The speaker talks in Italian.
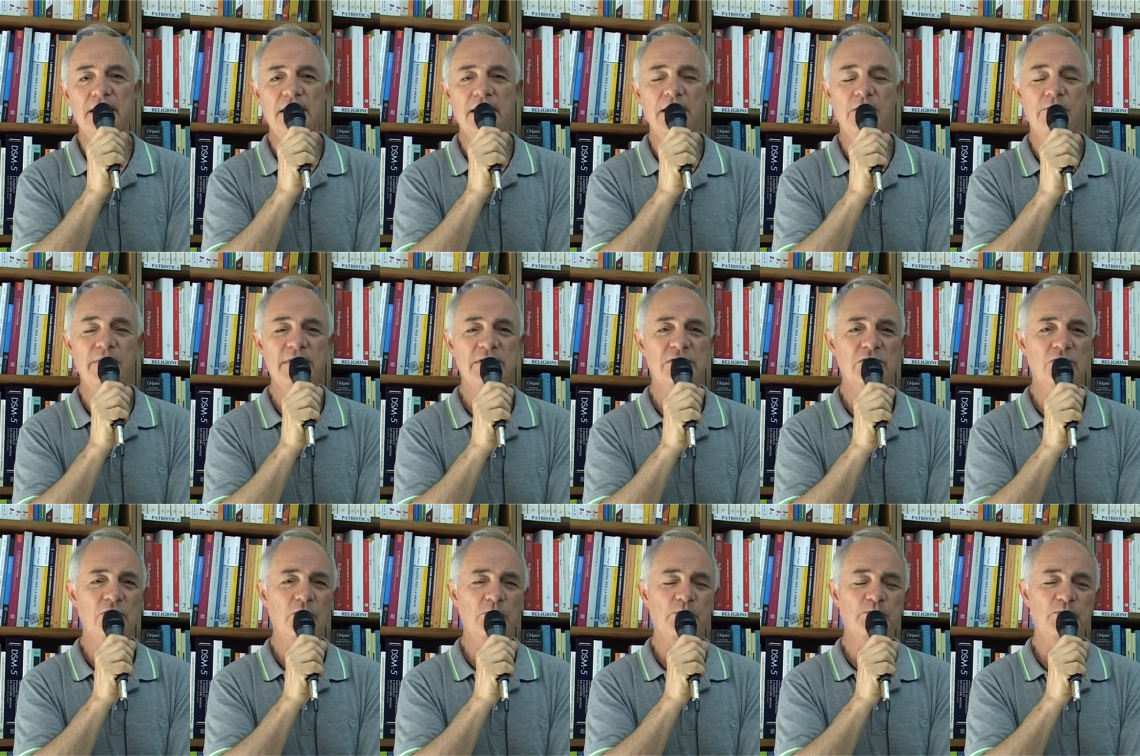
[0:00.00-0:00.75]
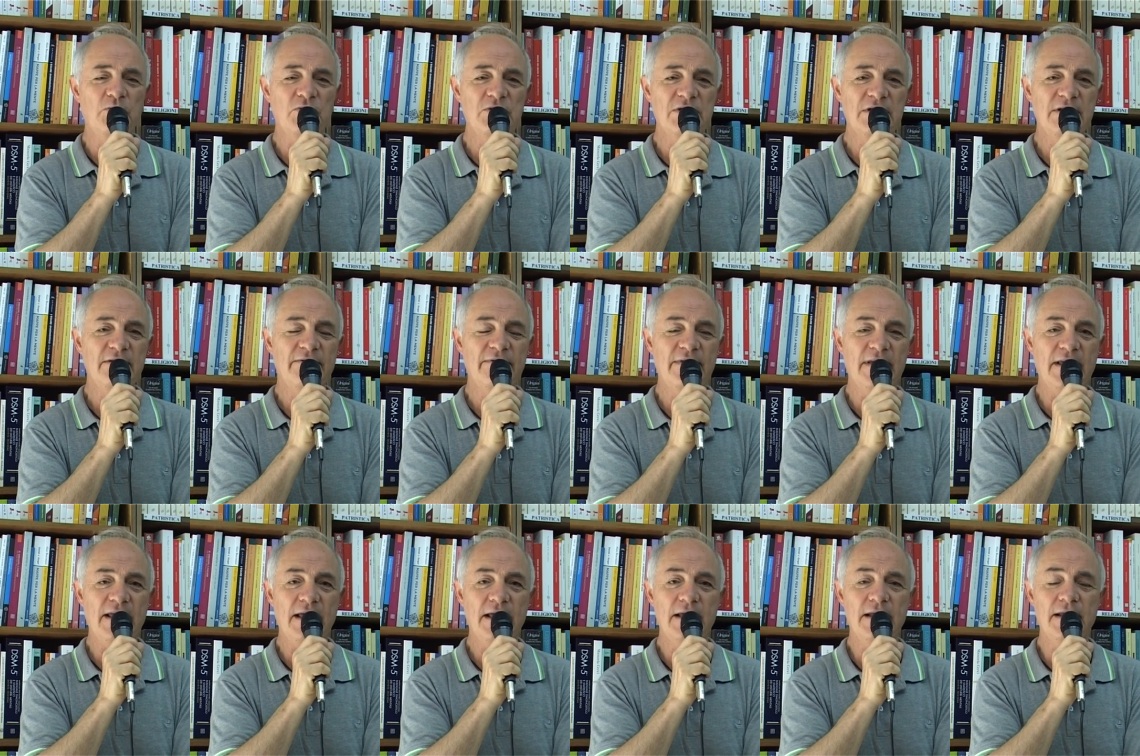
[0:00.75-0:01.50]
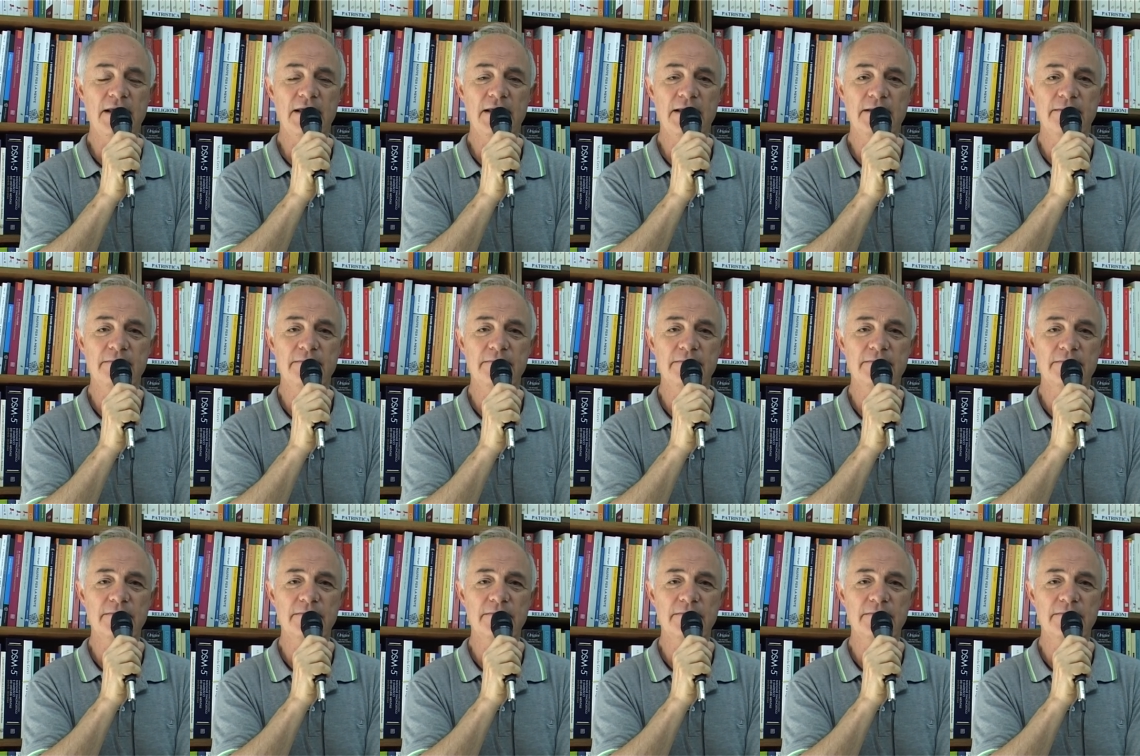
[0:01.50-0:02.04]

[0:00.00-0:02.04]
E questo può significare